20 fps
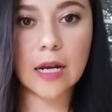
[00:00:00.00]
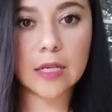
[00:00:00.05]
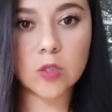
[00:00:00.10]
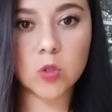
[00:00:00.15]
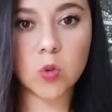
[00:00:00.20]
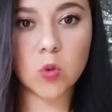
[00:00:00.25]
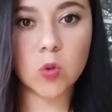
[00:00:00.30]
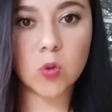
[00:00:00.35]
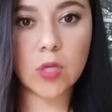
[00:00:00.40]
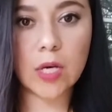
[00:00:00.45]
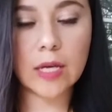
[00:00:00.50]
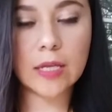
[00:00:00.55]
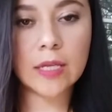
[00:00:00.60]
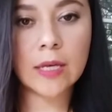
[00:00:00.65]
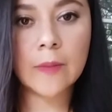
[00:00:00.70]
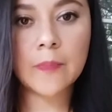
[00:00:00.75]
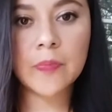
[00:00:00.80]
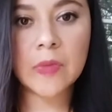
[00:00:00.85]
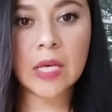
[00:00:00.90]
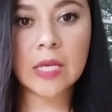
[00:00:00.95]
a la ciudad
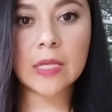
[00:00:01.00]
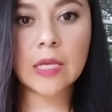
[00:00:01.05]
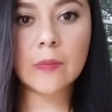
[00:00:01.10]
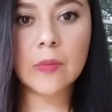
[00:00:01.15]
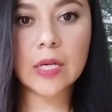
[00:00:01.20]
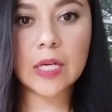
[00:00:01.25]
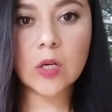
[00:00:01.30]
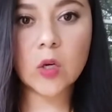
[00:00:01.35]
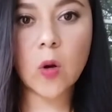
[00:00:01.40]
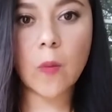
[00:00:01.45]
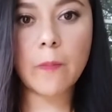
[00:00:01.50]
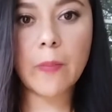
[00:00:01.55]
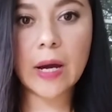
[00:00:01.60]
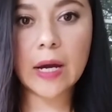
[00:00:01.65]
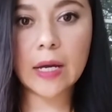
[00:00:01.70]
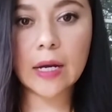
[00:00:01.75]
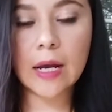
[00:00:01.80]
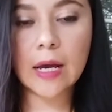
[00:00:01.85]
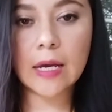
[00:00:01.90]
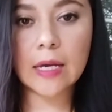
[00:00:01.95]
de México
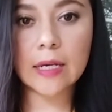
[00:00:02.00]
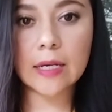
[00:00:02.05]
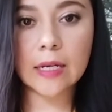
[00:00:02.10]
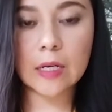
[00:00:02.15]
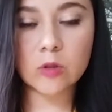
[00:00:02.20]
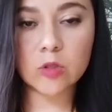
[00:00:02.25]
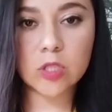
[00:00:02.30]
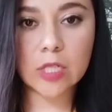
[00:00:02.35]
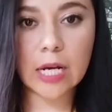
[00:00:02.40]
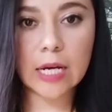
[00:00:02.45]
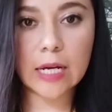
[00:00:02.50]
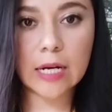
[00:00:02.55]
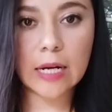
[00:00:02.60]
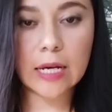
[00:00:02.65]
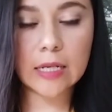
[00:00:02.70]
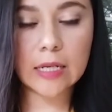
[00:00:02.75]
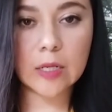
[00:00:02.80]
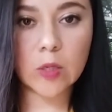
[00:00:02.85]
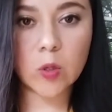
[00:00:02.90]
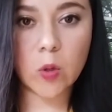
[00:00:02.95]
para
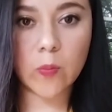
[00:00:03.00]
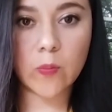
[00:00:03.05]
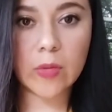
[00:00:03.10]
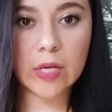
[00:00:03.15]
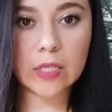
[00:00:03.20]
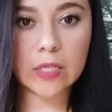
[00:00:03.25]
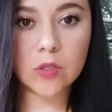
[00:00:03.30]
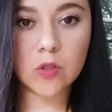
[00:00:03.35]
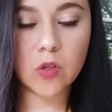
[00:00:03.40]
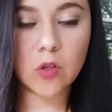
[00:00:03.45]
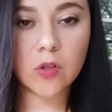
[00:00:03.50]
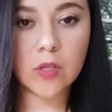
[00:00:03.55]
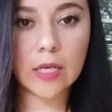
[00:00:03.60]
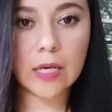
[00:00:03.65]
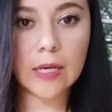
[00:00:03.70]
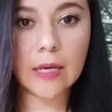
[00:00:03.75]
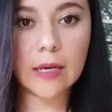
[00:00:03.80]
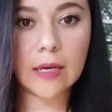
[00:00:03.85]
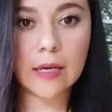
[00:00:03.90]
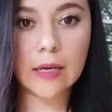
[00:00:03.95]
enclaustrarla en el convento
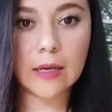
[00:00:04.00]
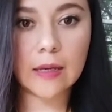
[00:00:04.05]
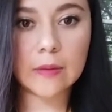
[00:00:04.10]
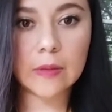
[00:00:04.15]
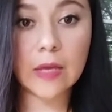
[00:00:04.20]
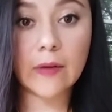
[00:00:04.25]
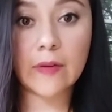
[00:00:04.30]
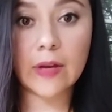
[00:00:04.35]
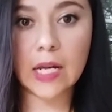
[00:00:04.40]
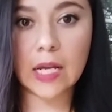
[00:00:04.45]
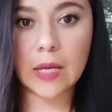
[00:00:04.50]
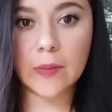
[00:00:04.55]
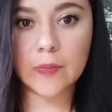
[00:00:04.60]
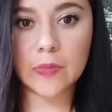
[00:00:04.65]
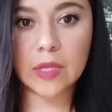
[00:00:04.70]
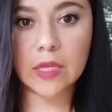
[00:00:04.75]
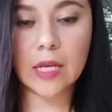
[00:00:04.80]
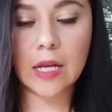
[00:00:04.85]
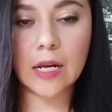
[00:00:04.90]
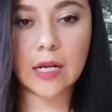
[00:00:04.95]
de, eh, de,
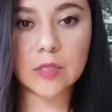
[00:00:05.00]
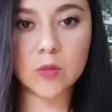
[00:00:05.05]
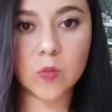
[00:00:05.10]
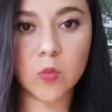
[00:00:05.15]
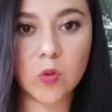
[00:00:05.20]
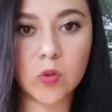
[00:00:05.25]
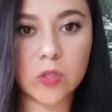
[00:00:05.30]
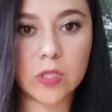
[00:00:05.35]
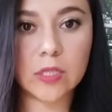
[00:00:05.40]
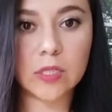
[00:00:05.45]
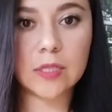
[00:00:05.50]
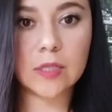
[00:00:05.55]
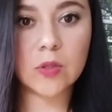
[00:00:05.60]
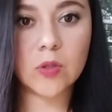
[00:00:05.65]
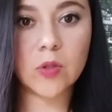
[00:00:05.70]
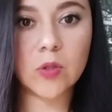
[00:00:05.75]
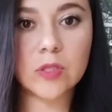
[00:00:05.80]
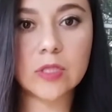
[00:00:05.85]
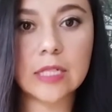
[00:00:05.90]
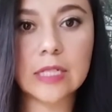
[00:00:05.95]
Belén de las Mochas.
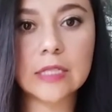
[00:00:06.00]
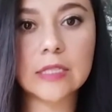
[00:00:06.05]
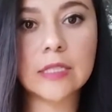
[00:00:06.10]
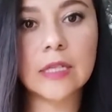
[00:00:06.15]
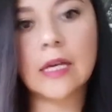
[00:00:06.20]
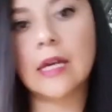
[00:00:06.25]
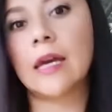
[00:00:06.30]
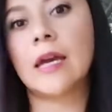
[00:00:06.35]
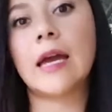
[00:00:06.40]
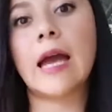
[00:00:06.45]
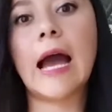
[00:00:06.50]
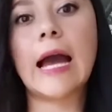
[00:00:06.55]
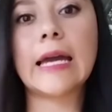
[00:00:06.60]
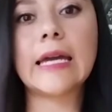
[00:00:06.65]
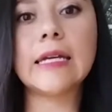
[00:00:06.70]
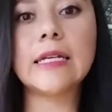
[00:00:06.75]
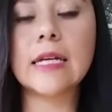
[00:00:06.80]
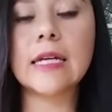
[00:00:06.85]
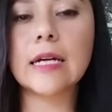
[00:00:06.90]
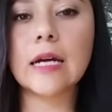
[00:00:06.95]
Entonces,
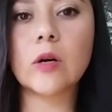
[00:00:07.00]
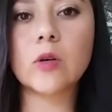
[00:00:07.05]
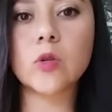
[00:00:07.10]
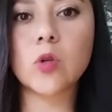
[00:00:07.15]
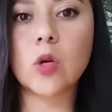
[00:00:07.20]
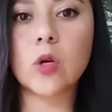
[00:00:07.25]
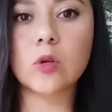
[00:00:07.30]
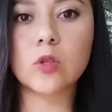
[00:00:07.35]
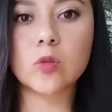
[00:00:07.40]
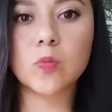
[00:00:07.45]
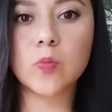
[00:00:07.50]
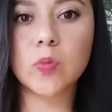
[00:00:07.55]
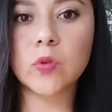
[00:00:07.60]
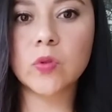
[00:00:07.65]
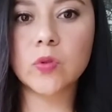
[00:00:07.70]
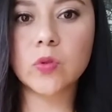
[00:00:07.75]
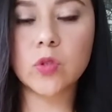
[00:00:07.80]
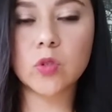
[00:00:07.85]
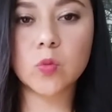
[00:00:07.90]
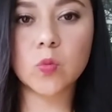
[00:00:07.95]
aquí llega otro de los
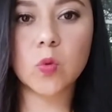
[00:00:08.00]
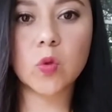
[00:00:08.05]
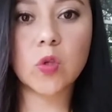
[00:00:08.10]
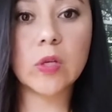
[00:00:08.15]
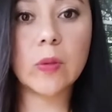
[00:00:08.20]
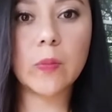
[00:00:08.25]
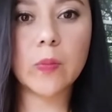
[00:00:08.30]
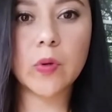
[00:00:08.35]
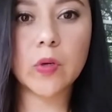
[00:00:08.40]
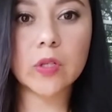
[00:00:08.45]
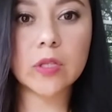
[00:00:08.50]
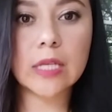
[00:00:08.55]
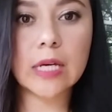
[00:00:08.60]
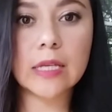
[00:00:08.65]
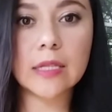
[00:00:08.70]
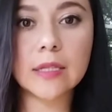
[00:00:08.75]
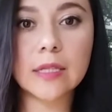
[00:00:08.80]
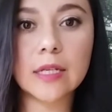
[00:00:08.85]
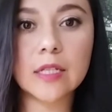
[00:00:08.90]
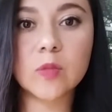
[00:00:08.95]
puntos muy
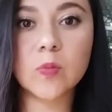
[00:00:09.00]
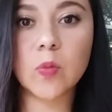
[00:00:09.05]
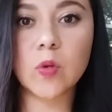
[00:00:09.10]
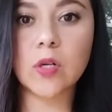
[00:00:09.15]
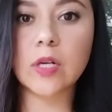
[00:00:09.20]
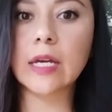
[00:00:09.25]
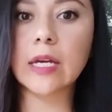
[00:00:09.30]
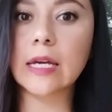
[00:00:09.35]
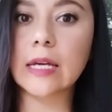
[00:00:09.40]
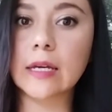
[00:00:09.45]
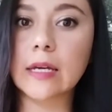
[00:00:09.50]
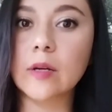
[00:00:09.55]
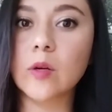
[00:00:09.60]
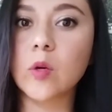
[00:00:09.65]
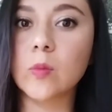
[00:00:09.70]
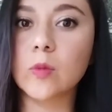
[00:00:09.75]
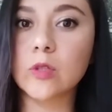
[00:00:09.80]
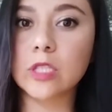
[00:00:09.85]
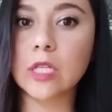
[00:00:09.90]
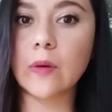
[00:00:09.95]
importantes porque,
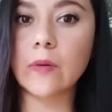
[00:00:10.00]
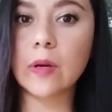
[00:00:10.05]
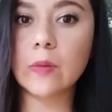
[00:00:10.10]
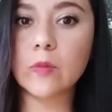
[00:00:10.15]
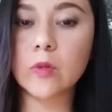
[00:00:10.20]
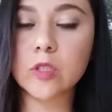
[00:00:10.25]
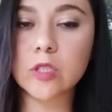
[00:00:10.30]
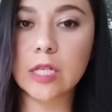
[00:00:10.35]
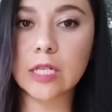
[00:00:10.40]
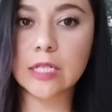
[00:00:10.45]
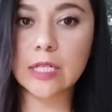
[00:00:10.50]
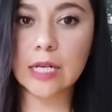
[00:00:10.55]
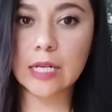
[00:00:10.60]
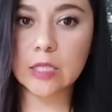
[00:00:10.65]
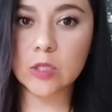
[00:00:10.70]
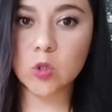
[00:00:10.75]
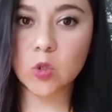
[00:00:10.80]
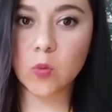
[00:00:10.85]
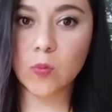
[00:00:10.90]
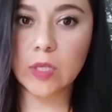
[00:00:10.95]
como sabemos, ella
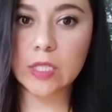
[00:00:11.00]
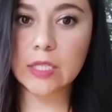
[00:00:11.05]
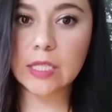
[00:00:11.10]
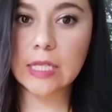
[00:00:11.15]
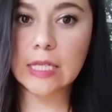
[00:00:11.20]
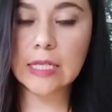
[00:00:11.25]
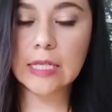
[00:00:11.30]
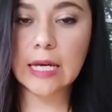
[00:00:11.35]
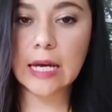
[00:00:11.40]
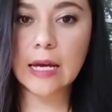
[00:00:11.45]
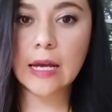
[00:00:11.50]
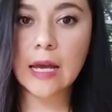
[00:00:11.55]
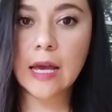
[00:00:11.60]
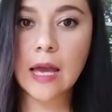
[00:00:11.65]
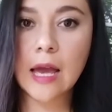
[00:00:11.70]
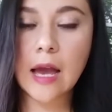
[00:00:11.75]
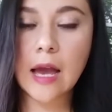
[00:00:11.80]
es sometida